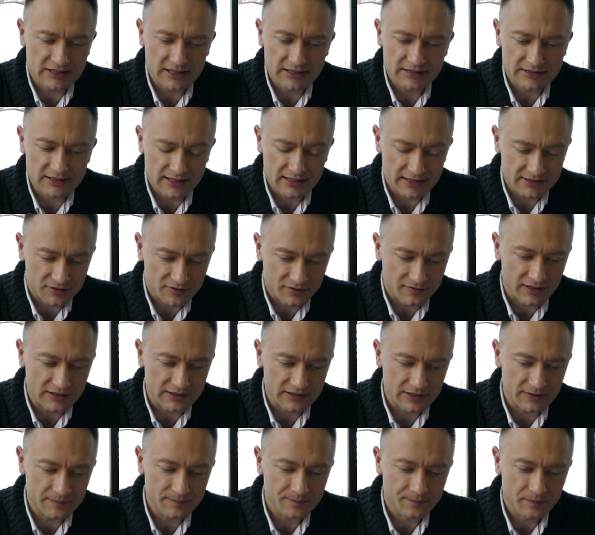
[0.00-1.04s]

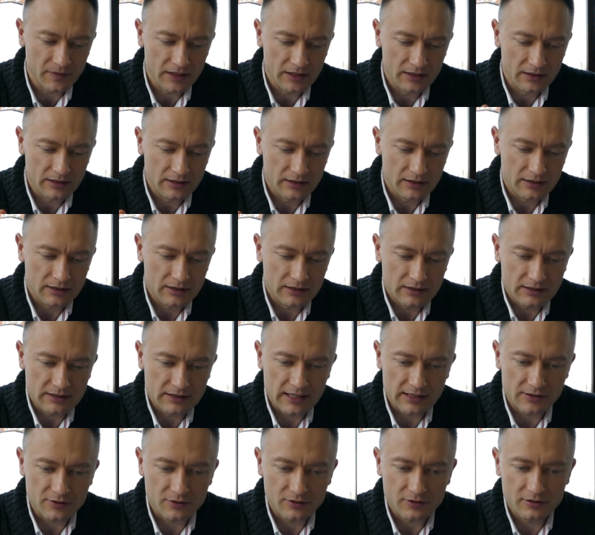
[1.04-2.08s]
zainteresowaniem.
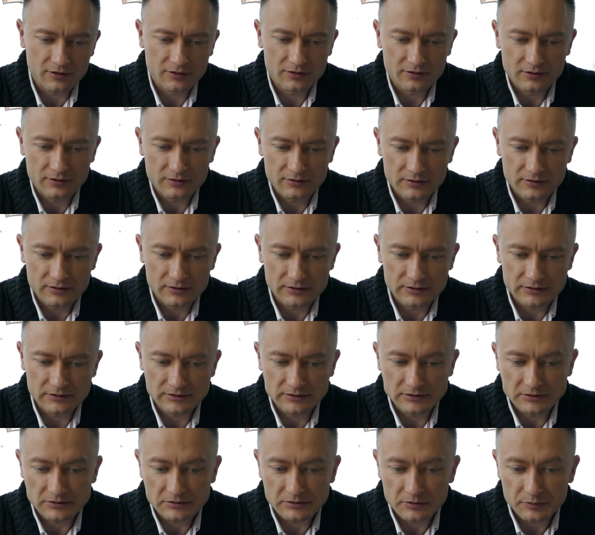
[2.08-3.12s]
Jako
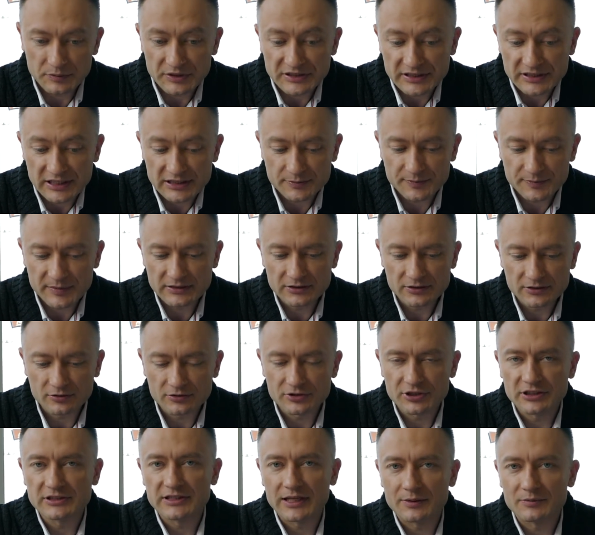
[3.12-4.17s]
e, biznesmen no,
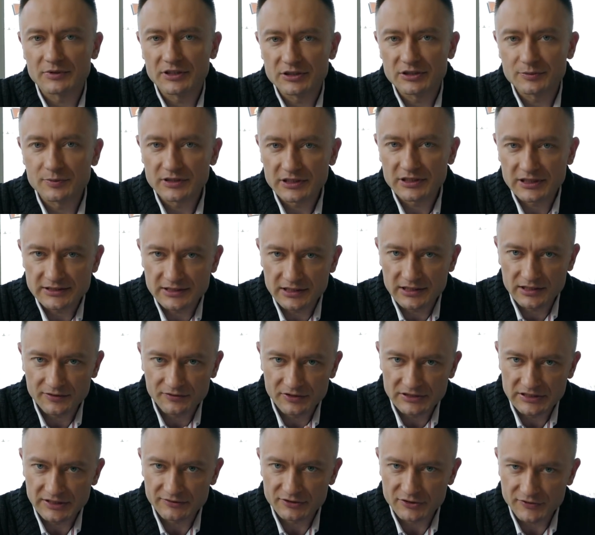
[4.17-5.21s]
czytam liczby, niestety
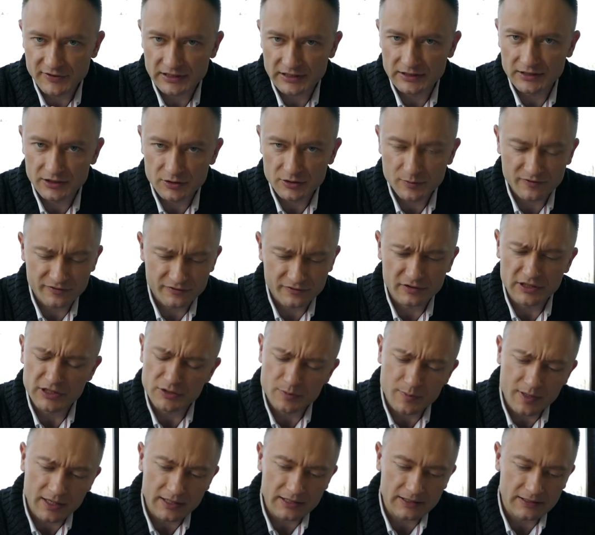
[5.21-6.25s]
widzę w świat liczb, w
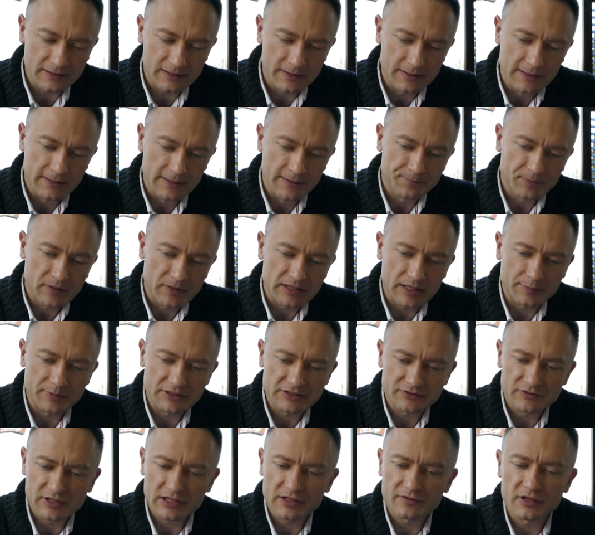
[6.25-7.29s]
liczbach. Tam
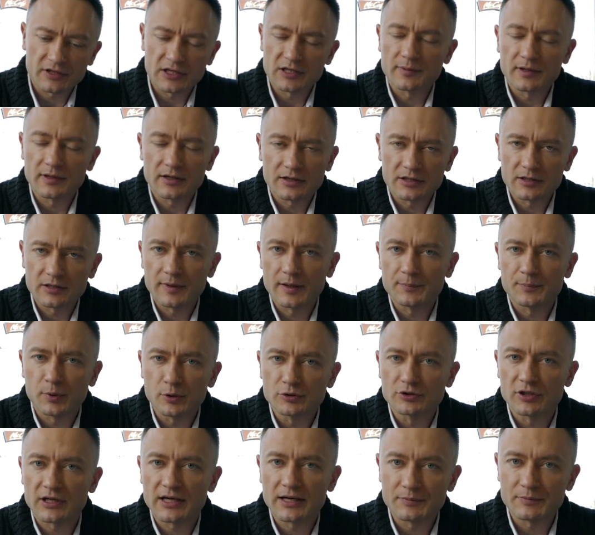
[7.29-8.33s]
jest w tej chwili chyba, chyba
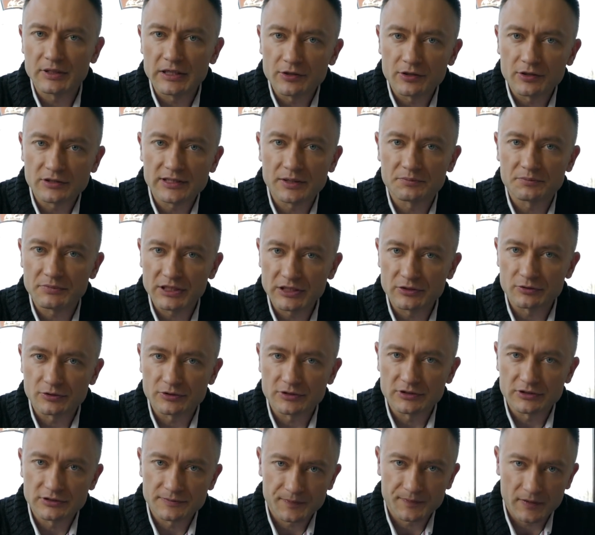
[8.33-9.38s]
półtora miliona
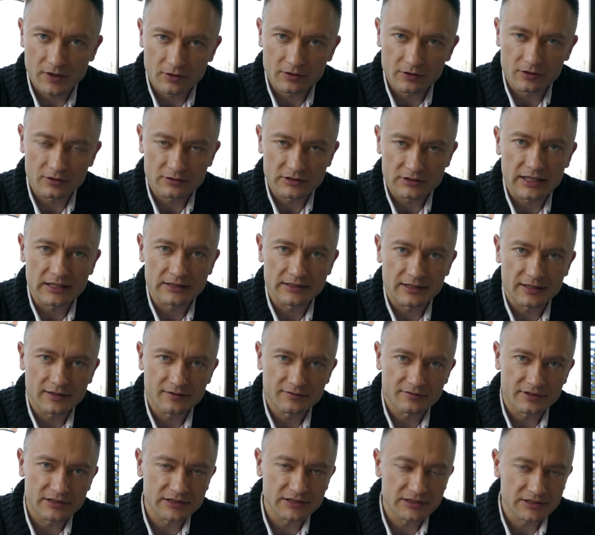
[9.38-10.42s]
minut oglądania,
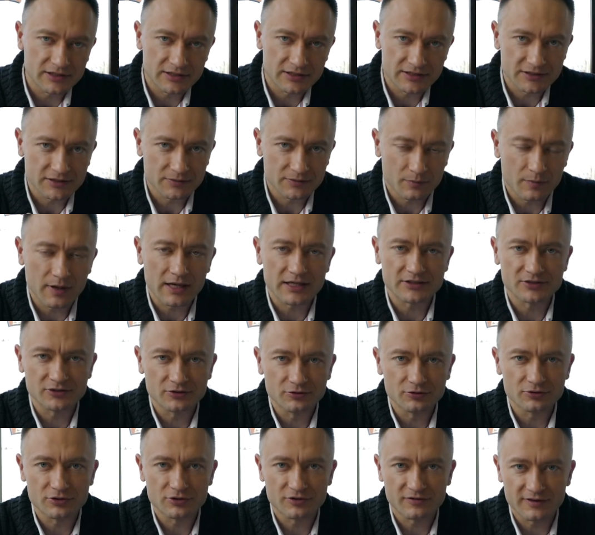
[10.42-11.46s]
więc to jest bardzo
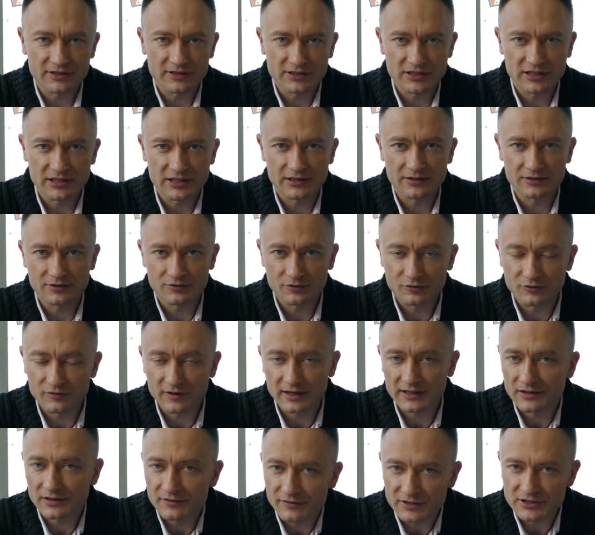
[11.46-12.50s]
dużo Waszej
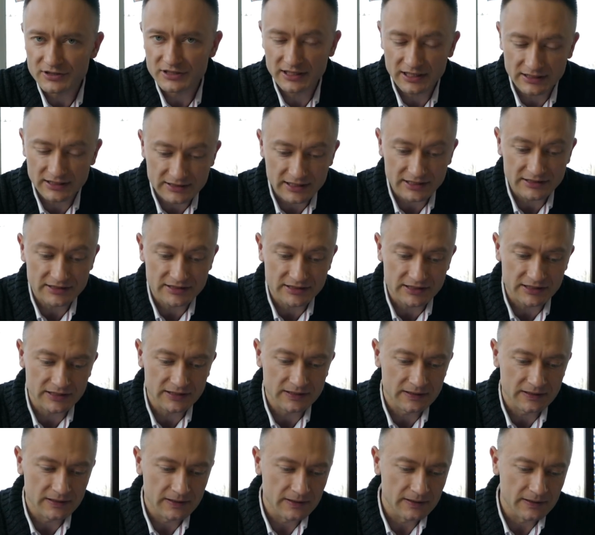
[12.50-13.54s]
uwagi, Waszej
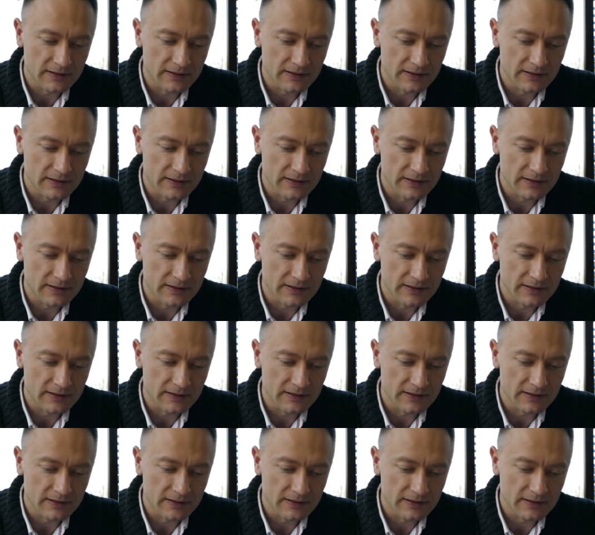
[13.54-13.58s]
atencji.